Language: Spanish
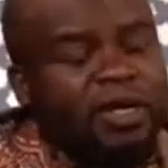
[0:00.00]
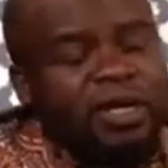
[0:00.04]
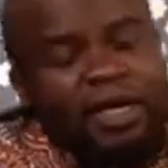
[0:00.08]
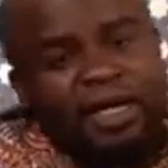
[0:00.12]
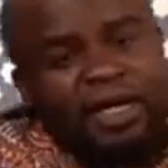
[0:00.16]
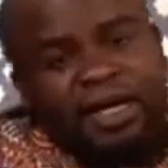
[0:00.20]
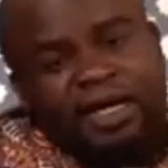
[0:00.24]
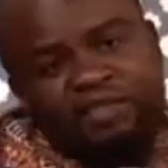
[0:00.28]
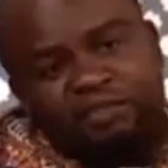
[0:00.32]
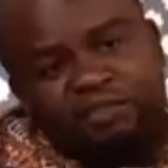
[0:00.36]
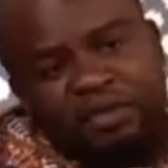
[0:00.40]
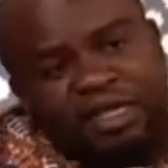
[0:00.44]

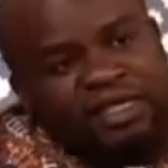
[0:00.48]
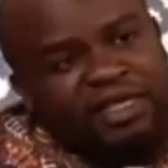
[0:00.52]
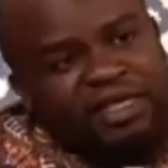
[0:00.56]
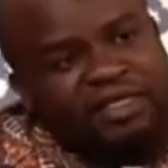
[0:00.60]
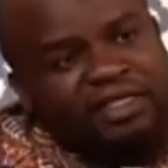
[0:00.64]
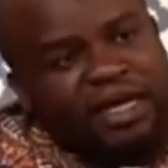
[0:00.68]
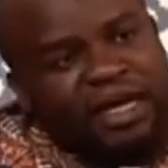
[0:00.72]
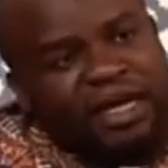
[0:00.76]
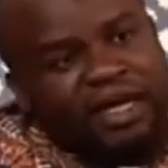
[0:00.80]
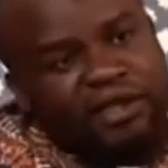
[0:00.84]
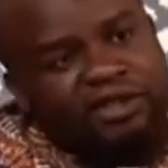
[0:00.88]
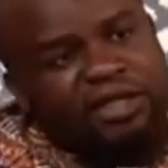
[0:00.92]
que las
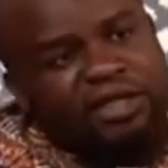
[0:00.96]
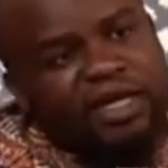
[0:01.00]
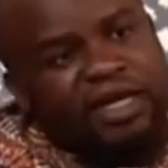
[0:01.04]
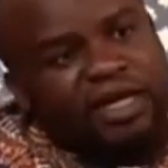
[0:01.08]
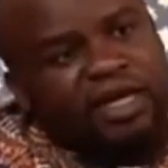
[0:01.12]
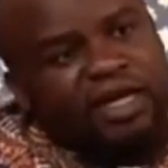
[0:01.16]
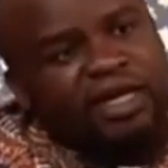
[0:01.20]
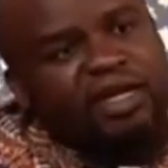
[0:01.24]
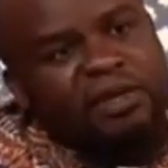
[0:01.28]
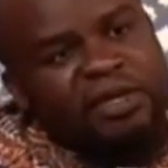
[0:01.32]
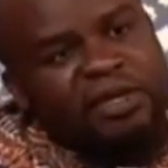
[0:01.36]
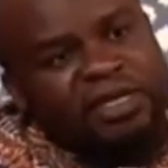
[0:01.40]
mentes de aquellos que
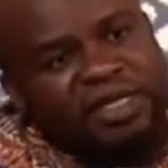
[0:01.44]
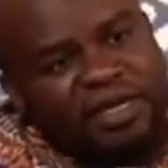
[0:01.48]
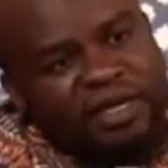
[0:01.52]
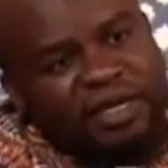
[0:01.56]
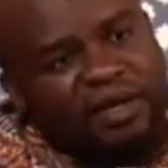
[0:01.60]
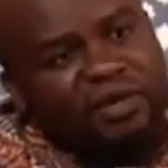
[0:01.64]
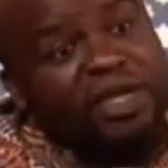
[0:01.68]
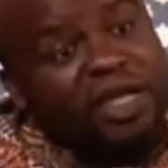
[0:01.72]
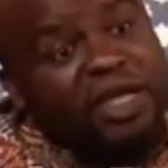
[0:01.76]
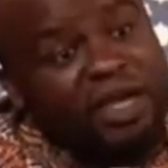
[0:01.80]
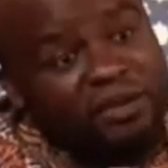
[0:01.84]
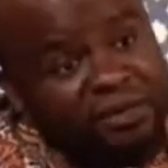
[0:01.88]
quieren evitar
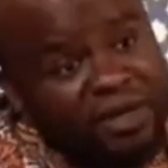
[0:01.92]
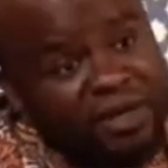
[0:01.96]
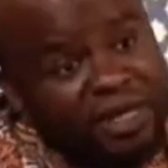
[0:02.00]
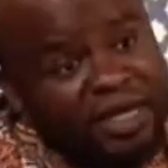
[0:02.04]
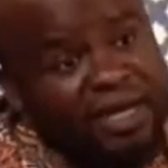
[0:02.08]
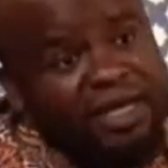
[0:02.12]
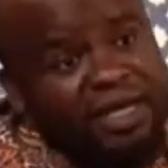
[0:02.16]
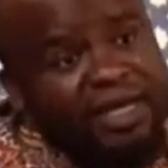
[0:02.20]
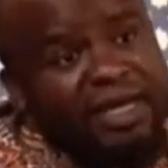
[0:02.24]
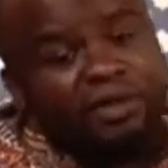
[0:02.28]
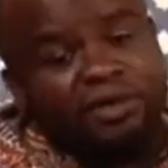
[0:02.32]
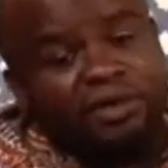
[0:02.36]
la unidad
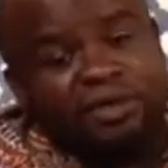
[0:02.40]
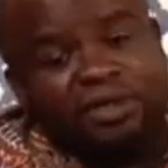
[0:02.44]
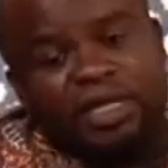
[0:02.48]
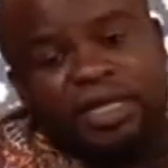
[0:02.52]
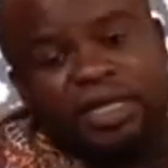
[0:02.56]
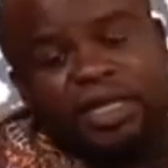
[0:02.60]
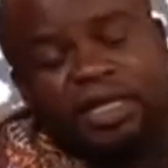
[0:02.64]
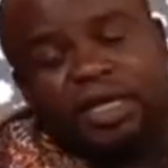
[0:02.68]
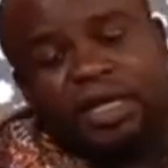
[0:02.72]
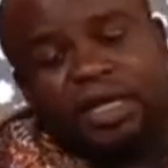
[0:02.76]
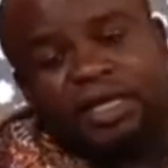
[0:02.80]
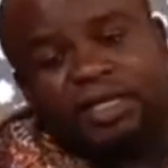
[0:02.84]
africana, los
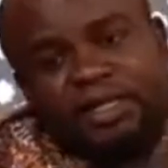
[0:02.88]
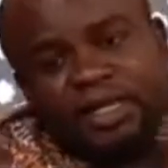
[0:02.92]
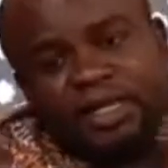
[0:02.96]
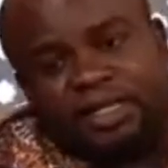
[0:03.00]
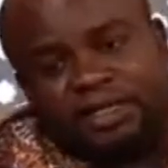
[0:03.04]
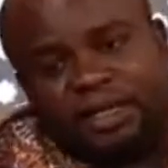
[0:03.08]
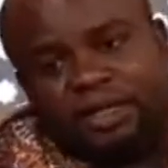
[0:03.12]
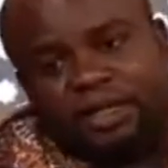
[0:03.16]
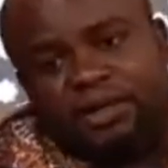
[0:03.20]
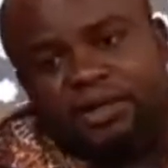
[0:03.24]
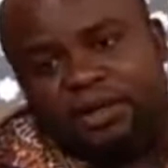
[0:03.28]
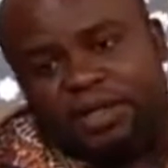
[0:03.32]
que han
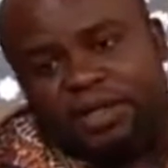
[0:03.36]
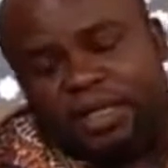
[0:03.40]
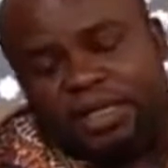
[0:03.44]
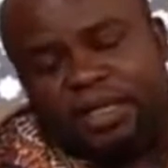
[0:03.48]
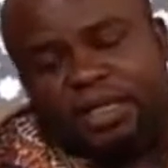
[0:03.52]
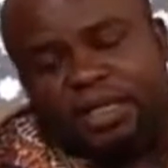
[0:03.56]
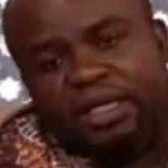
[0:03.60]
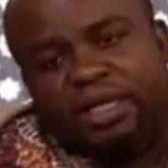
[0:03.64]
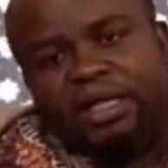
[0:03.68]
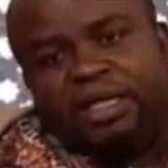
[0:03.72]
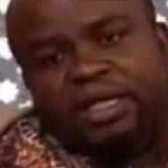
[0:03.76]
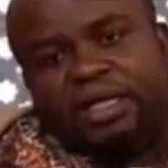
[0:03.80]
tratado
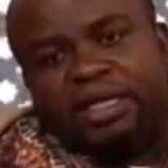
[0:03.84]
de,